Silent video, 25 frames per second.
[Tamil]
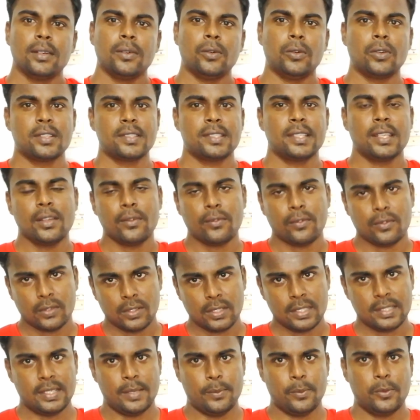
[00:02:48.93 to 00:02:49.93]
ஒரு சில
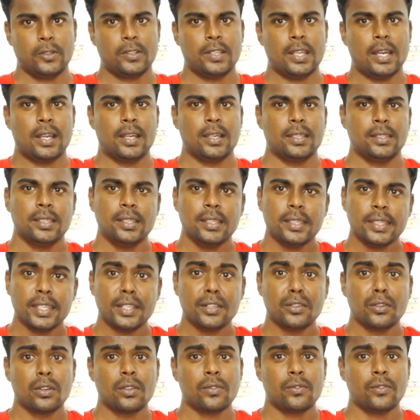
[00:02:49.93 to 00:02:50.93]
ஃபோனில் சப்போர்ட் ஆகாது
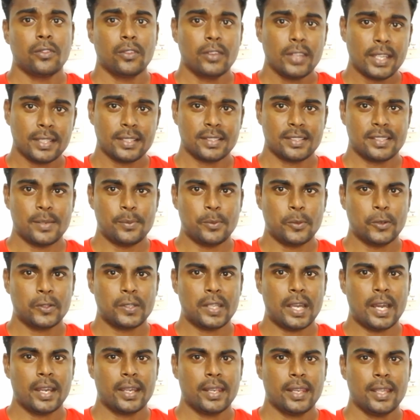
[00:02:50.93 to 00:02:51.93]
என்னோடய ஃபோன்லேயும் அது
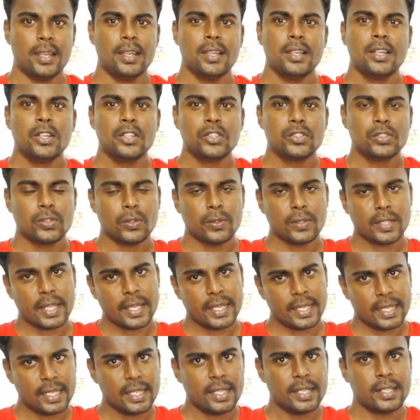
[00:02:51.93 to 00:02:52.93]
சப்போர்ட் ஆகலை ஸோ
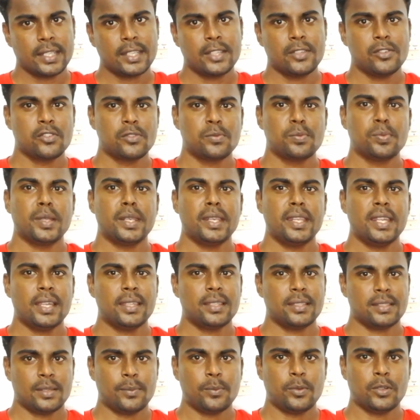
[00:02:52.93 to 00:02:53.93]
நான் என்ன ட்ரிக் யூஸ் பண்ணி
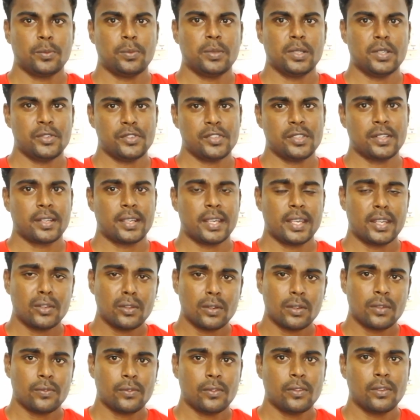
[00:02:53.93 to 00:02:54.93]
அதை சப்போர்ட் பண்ண வச்சுருக்கேன்
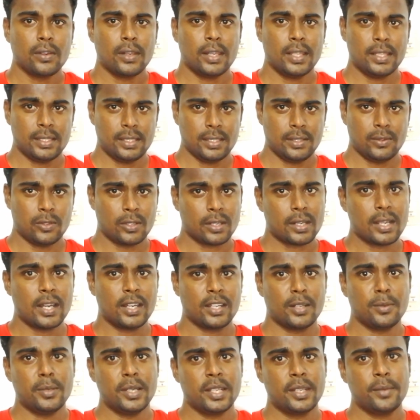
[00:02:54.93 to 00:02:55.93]
என்னோடய ஃபோனில் அது ஒர்க்
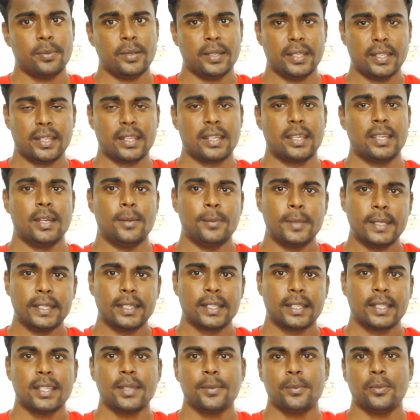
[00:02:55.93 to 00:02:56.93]
ஆகிற மாதிரி பண்ணியிருக்கேன்
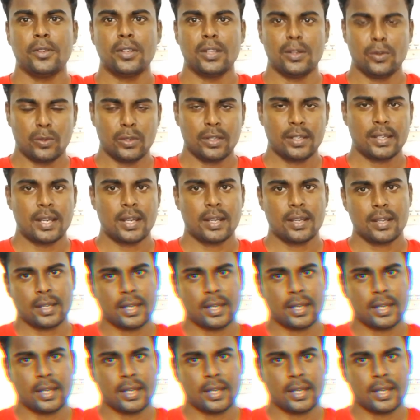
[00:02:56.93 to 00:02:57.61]
அப்படிங்கிறத இப்போ நான் உங்களுக்காக